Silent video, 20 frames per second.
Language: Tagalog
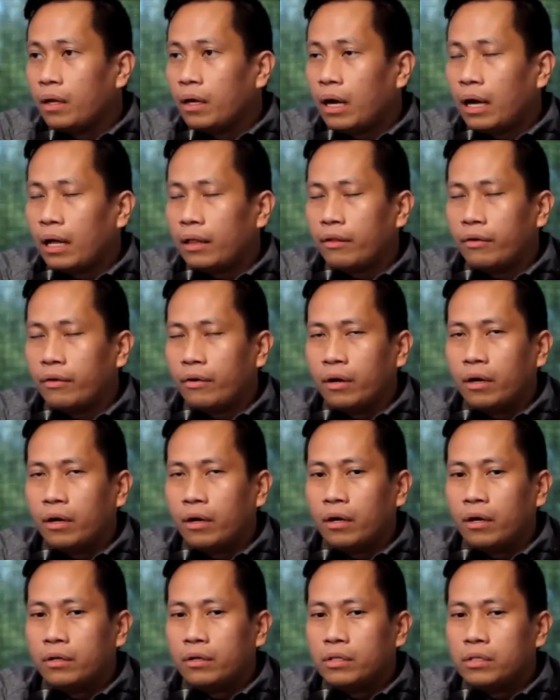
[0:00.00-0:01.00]
other
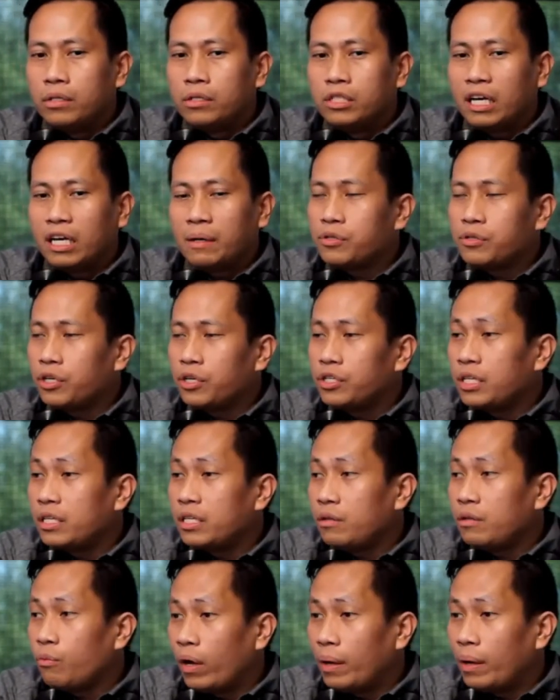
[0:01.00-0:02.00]
job searching
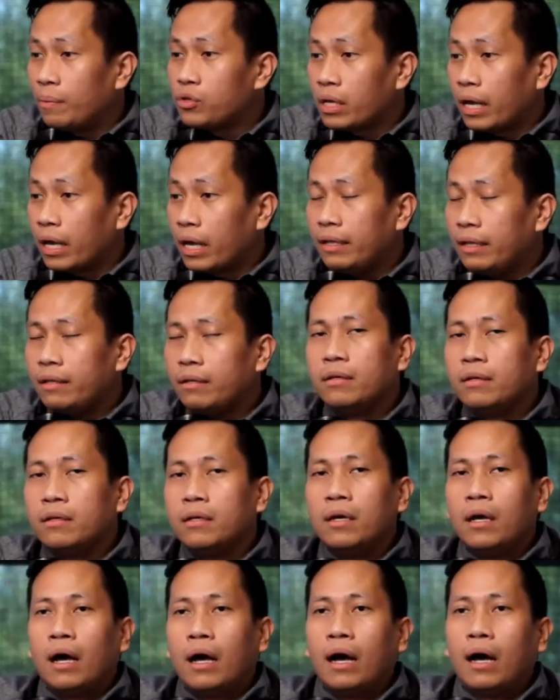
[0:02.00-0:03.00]
website.
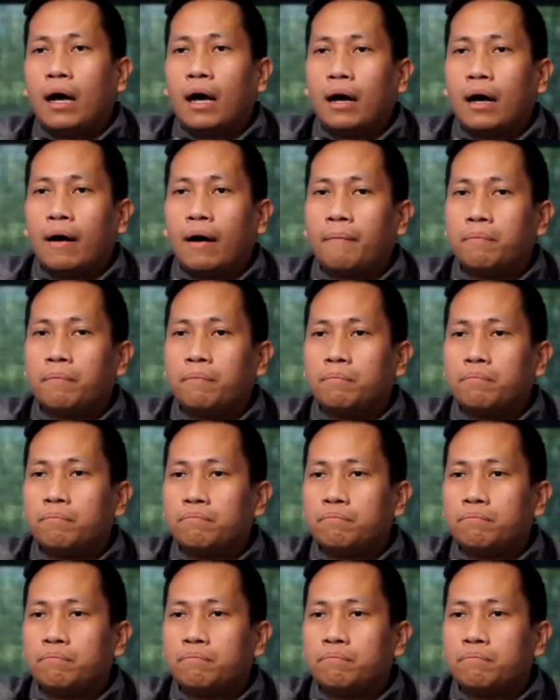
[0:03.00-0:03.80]
Ah, um,